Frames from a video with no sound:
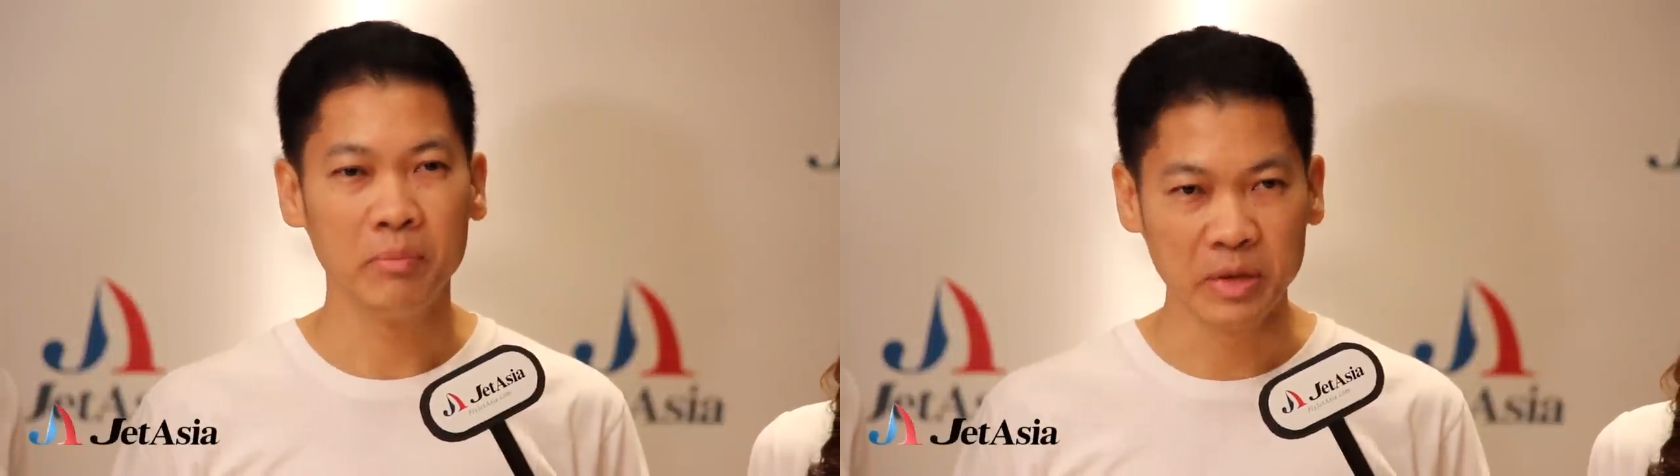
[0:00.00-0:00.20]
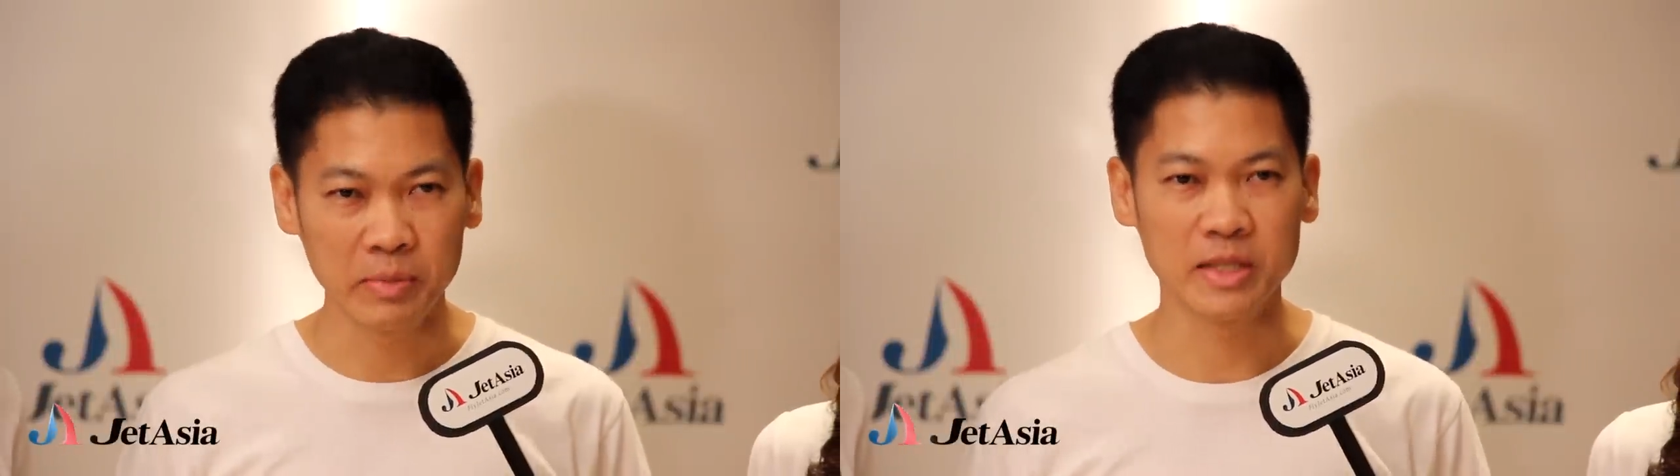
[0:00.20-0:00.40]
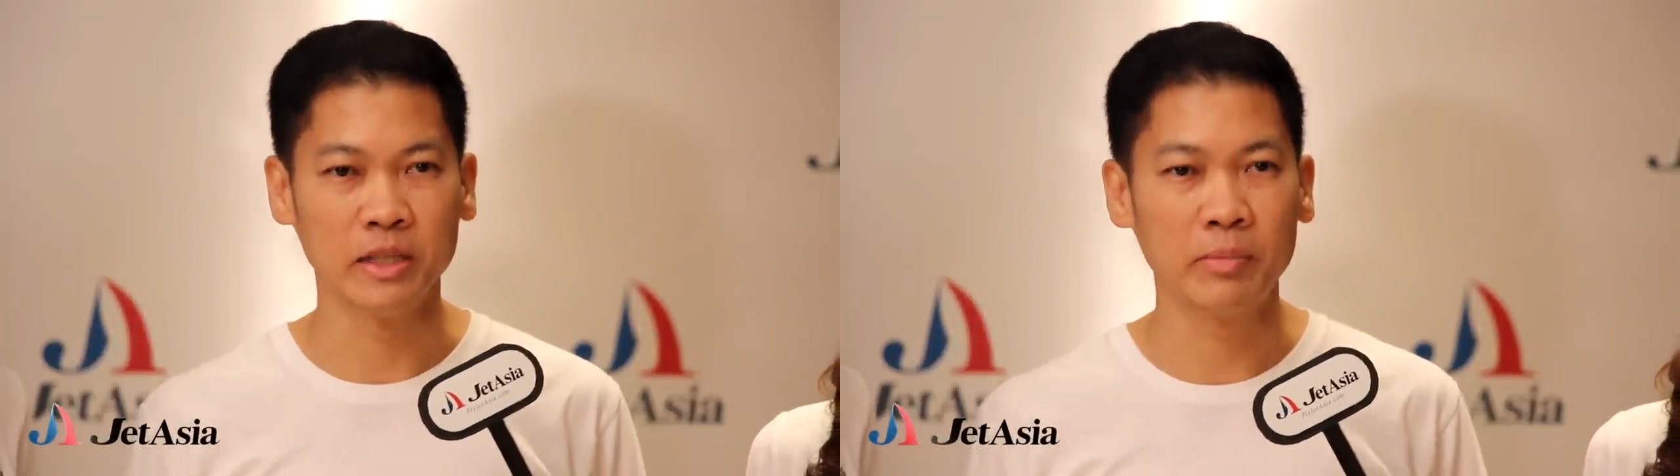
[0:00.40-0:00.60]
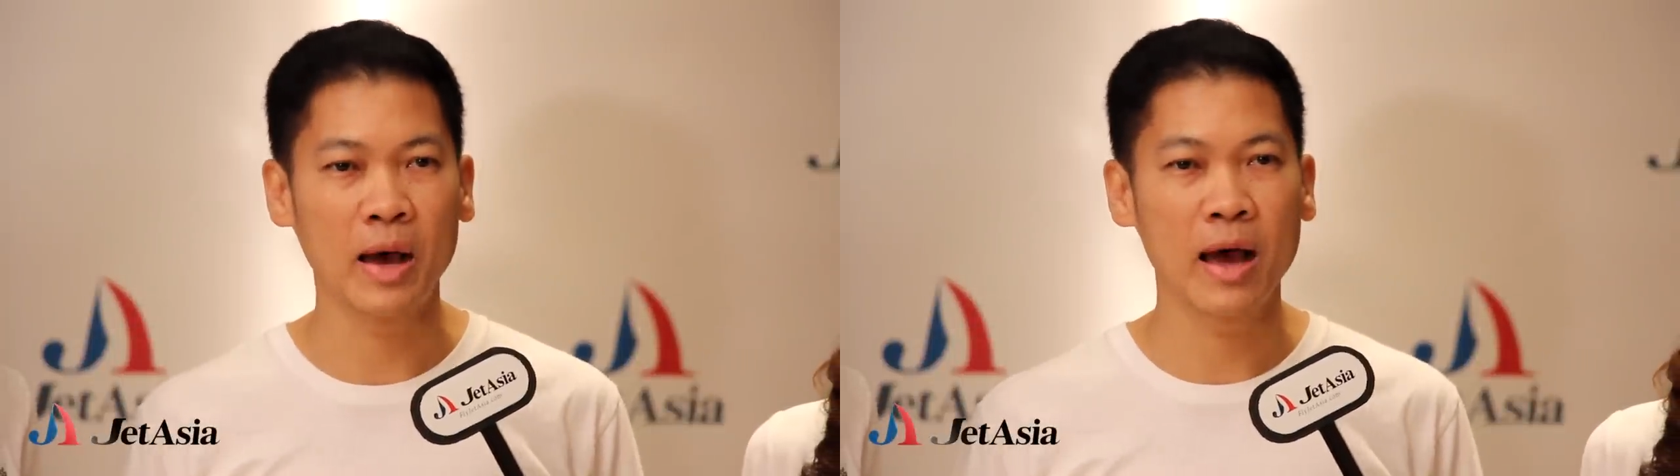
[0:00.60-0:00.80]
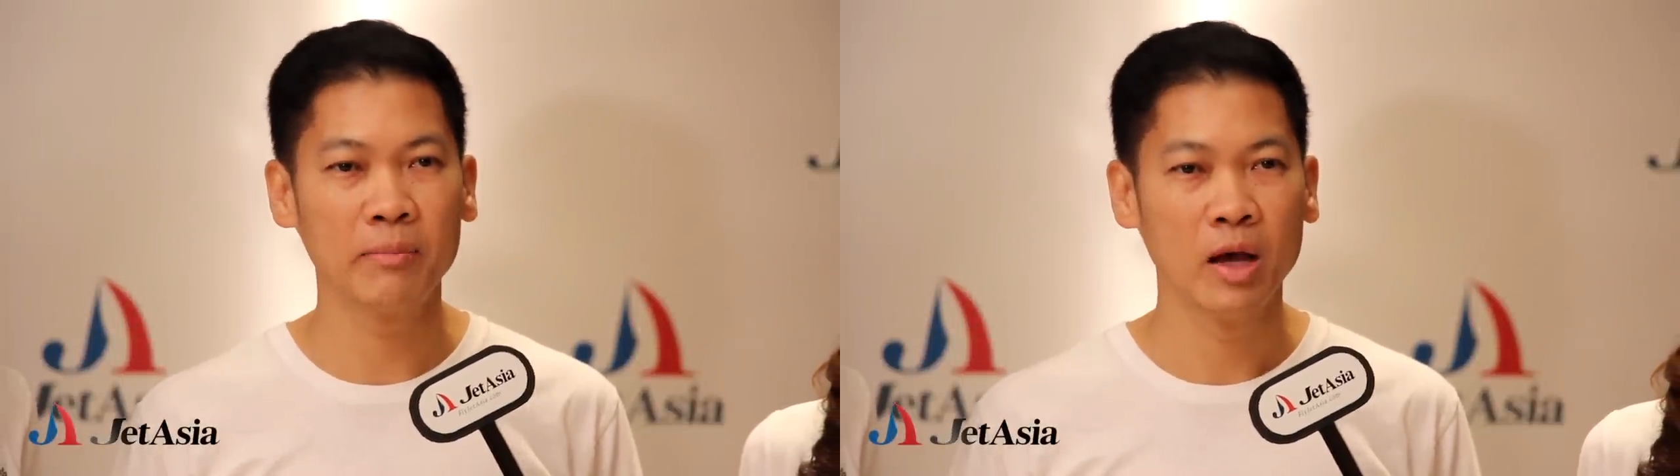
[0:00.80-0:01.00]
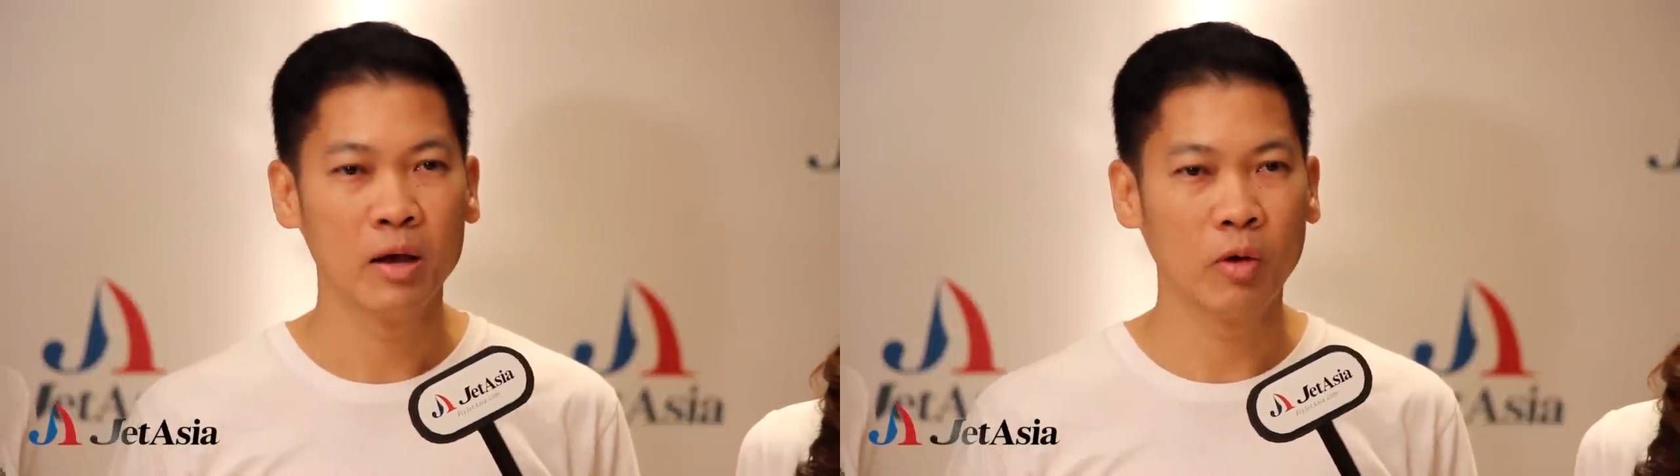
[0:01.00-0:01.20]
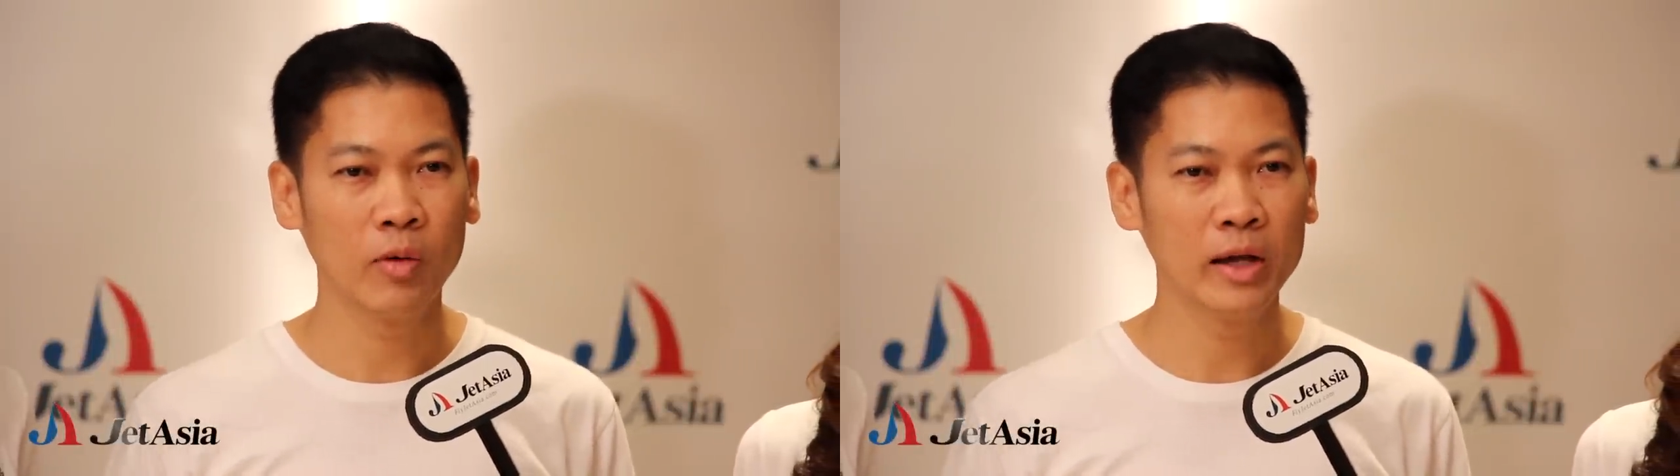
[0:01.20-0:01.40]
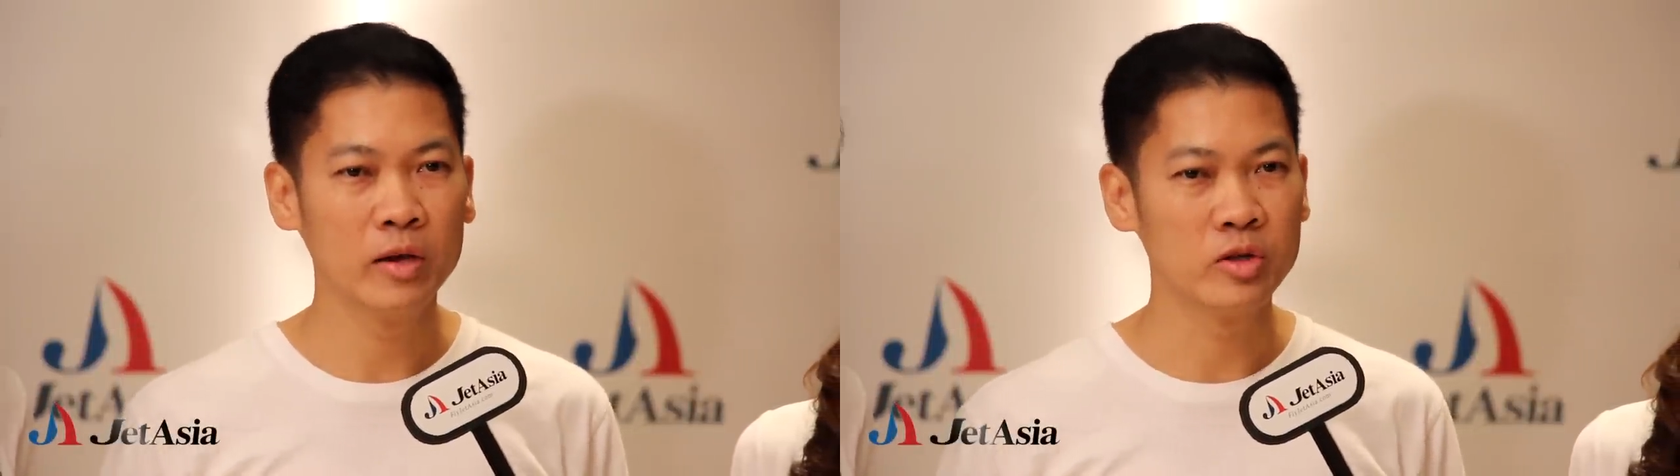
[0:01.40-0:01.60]
มีประสิทธิภาพ เพราะ
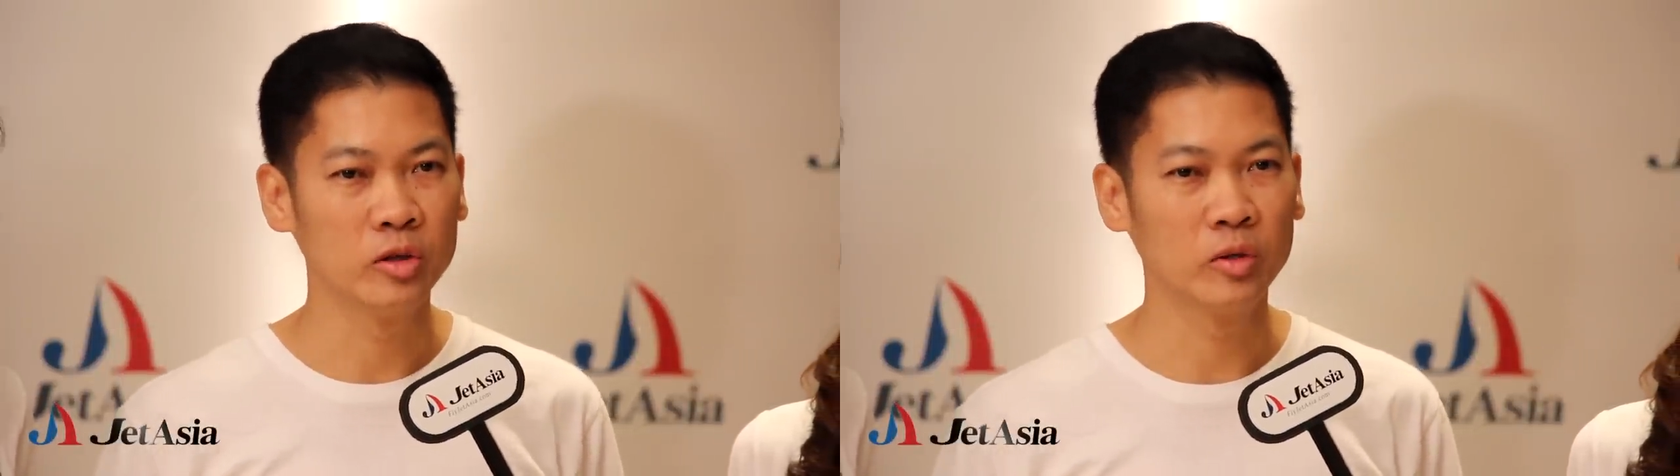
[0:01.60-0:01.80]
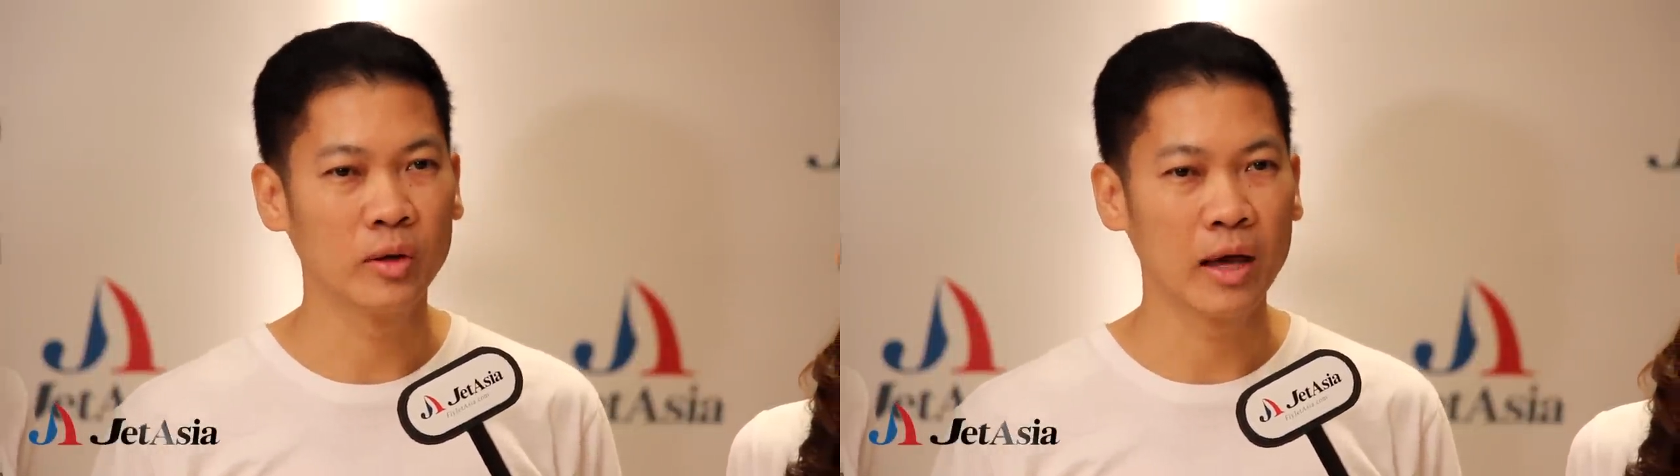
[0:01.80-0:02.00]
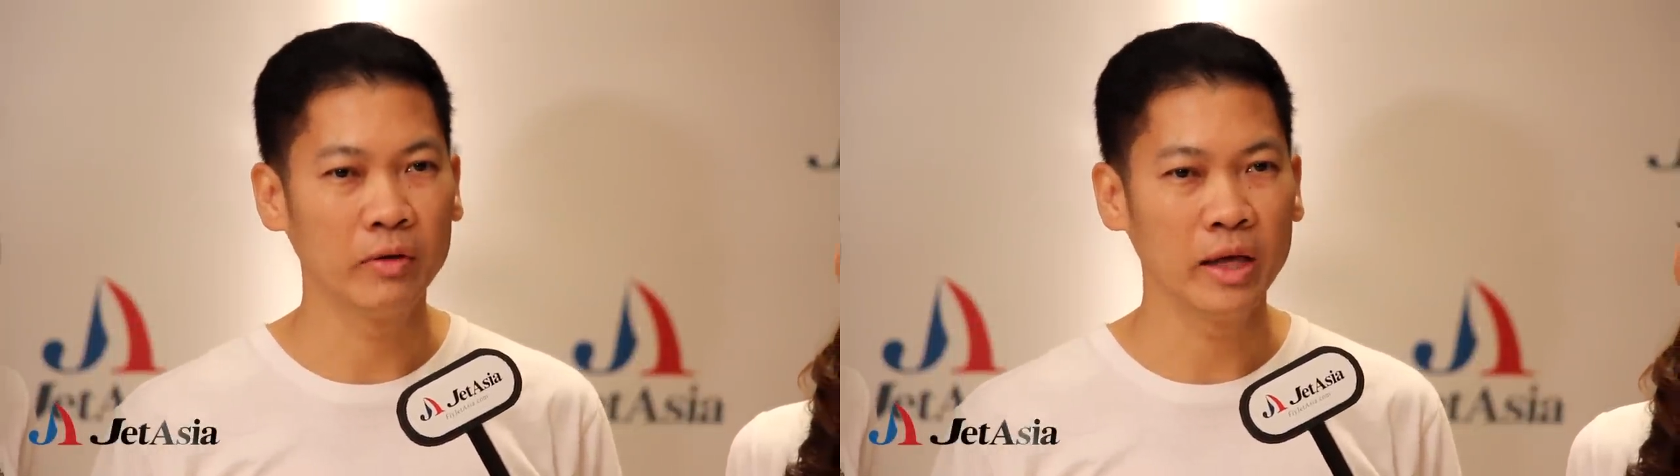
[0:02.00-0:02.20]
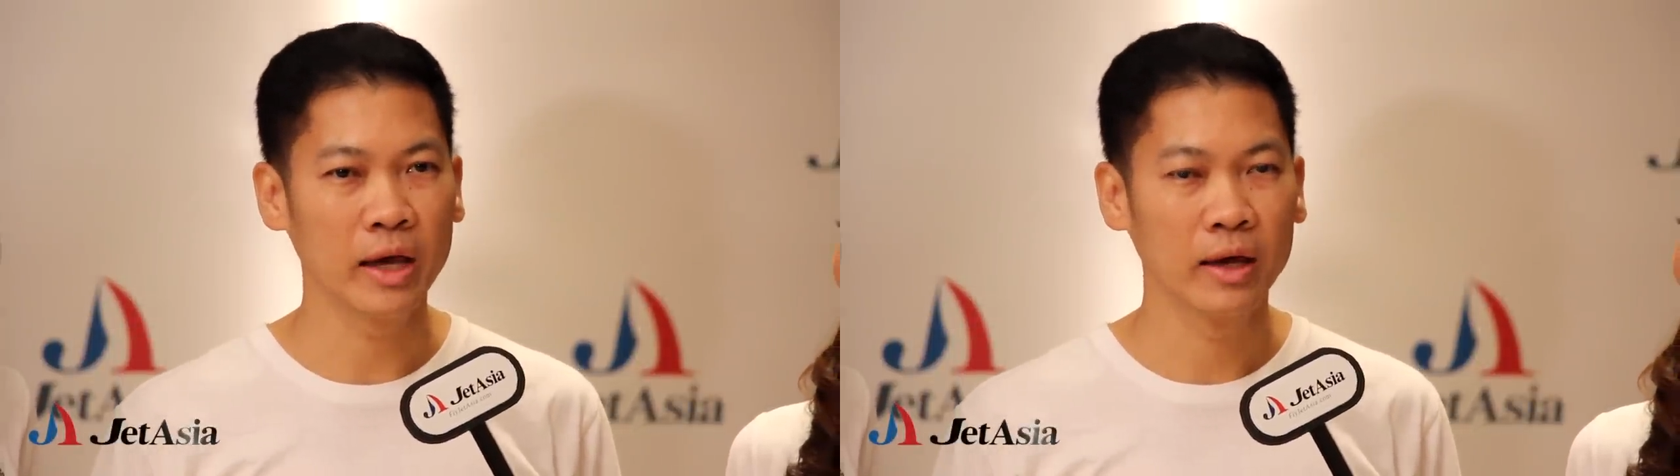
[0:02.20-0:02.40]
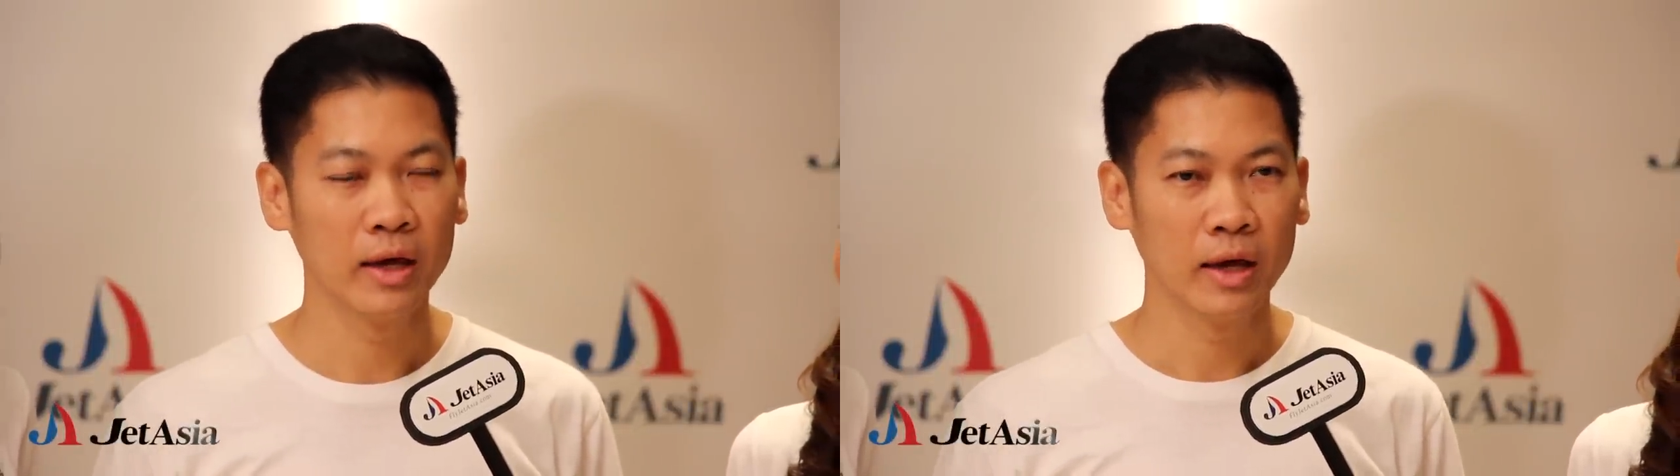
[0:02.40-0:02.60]
ว่าโดยส่วนตัวแล้วเนี่ย